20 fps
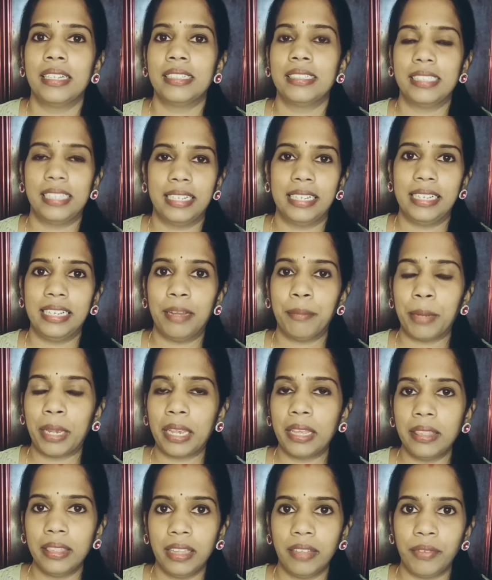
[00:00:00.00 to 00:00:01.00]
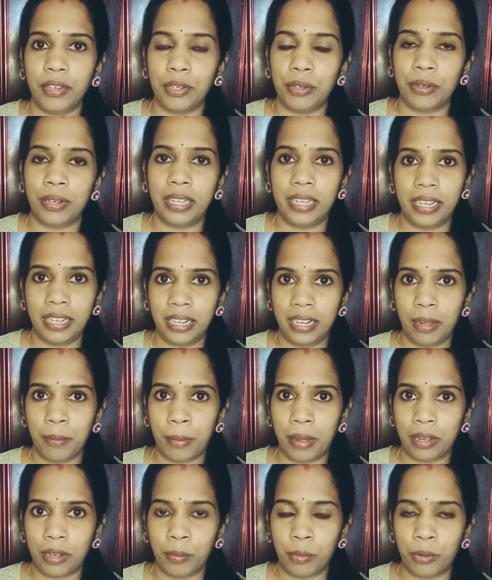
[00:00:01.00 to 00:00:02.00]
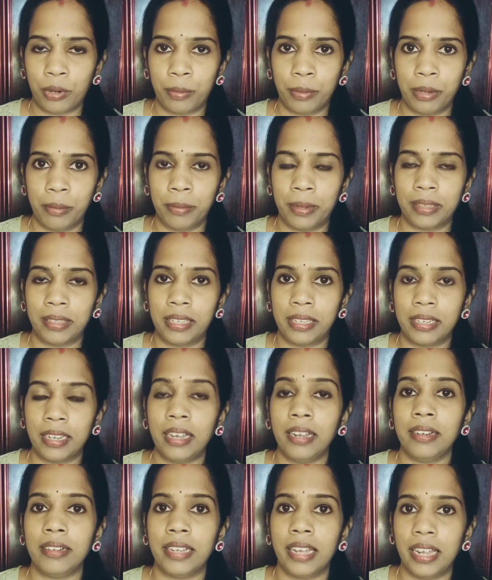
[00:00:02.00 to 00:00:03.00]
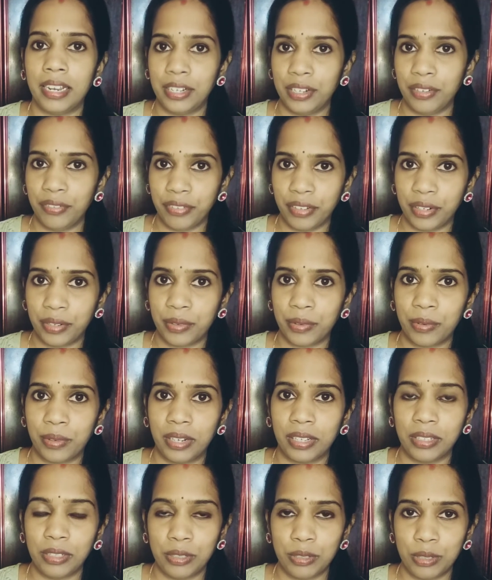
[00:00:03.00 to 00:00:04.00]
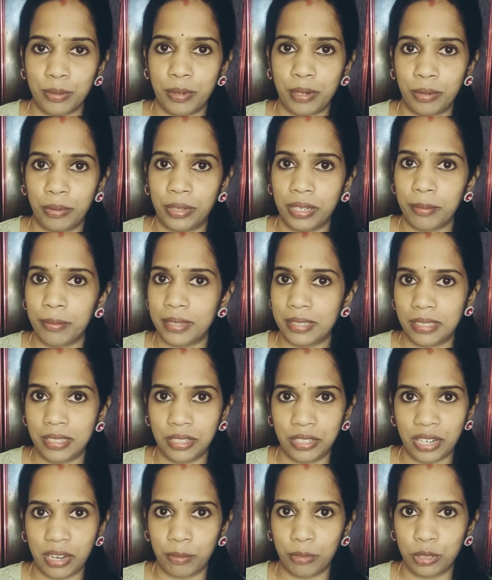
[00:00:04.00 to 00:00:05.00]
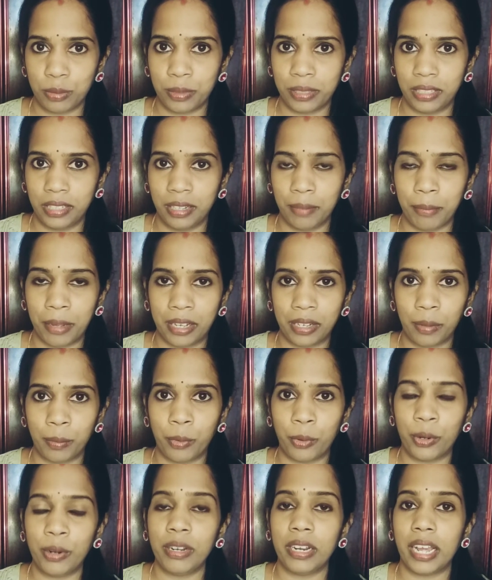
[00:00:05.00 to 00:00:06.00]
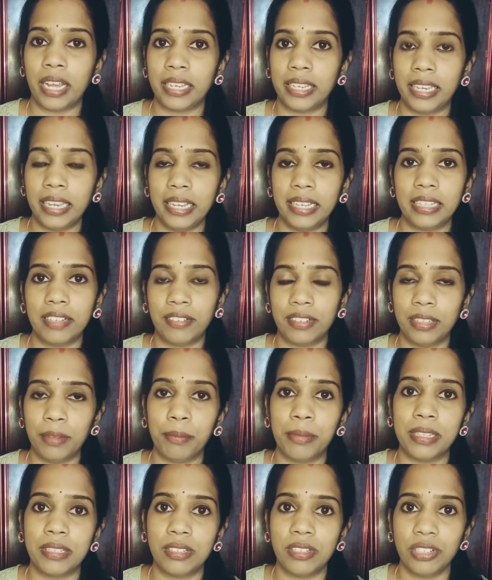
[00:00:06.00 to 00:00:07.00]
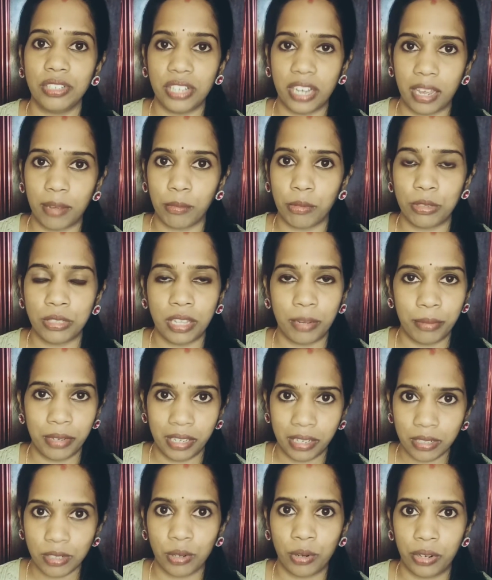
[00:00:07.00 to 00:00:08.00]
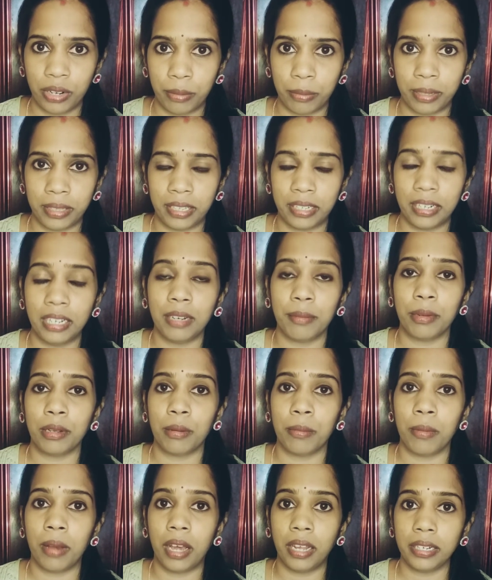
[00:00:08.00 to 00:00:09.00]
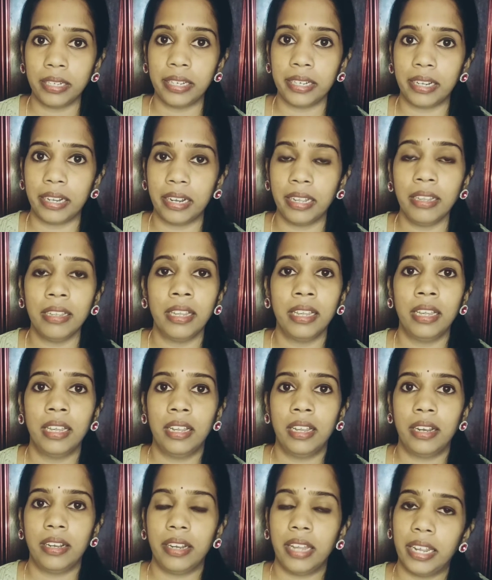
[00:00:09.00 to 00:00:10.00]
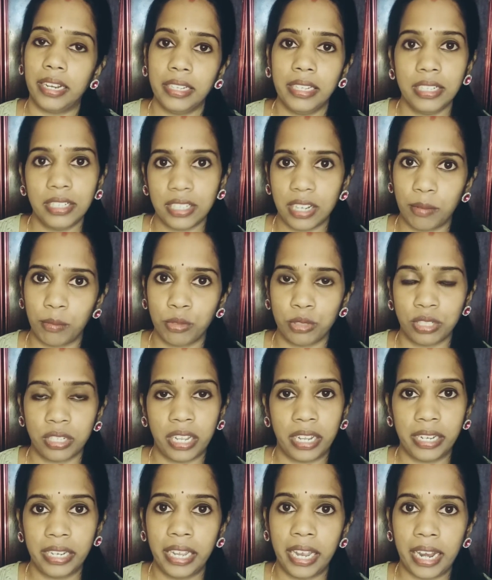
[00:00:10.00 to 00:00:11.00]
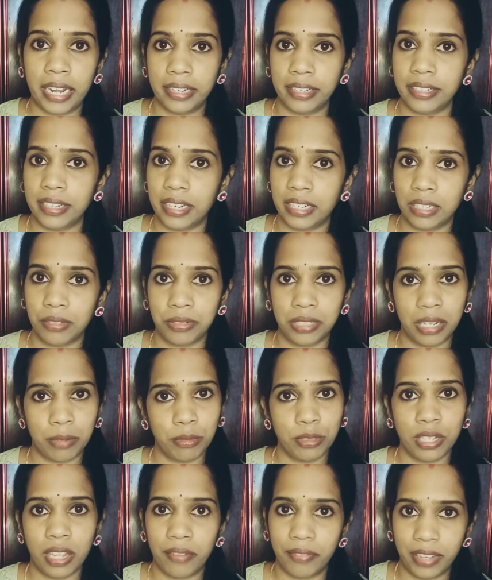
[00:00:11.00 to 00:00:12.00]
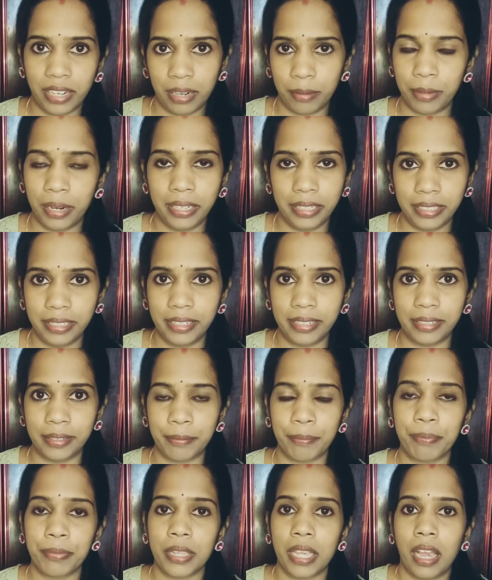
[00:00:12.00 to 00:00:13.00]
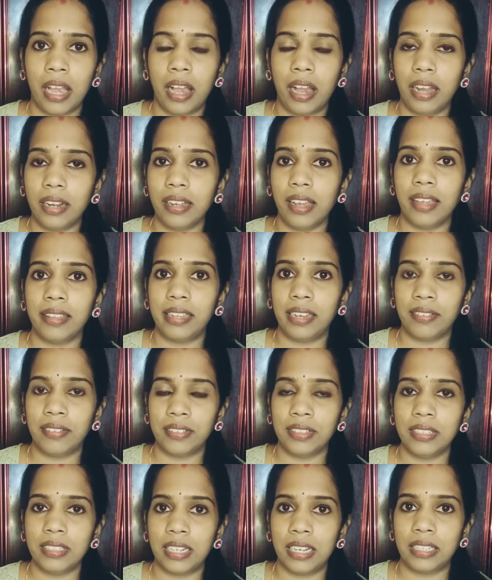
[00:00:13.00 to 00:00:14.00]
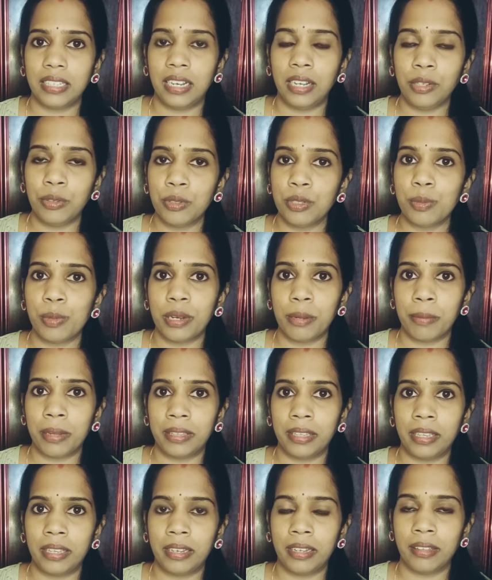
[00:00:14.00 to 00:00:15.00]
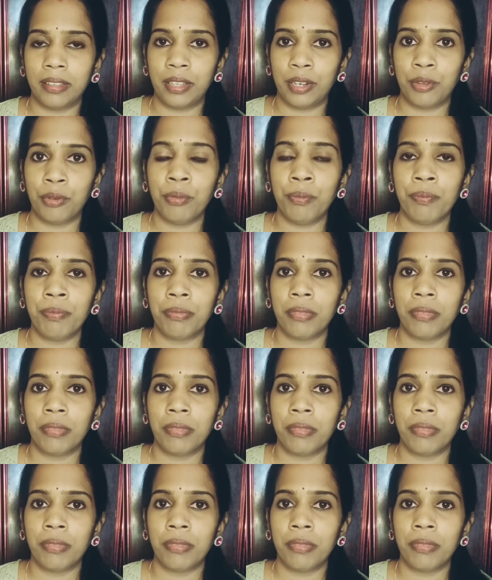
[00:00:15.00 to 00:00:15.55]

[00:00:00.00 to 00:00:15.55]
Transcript: சரி நம்ம இந்த வீடியோவில் என்னெல்லாம் பார்க்க போகிறோம் அப்படின்னு பார்த்தீங்கன்னா டேண்ட்ரஃப் இருக்கவங்களுக்கு யூஸ் பண்ணக்கூடிய பெஸ்ட்டு ஷாம்பூஸ் பற்றி தான் பார்க்க போகிறோம் நான் ஏன் இதை வந்து பெஸ்ட்டு ஷாம்பூஸ் அப்படின்னு சொல்கிறேன்னு பார்த்தீங்கன்னா நமக்கு மார்க்கெட்டில் நிறைய ஷாம்பூஸ் நிறைய ஆன்டி டேண்ட்ரஃப் ஷாம்பூஸ் அவைலபிளாக இருக்குது ஆனால் அதில் வந்து சிலதெல்லாம் யூஸ் பண்ணி பார்த்தீங்கன்னா தெரியும்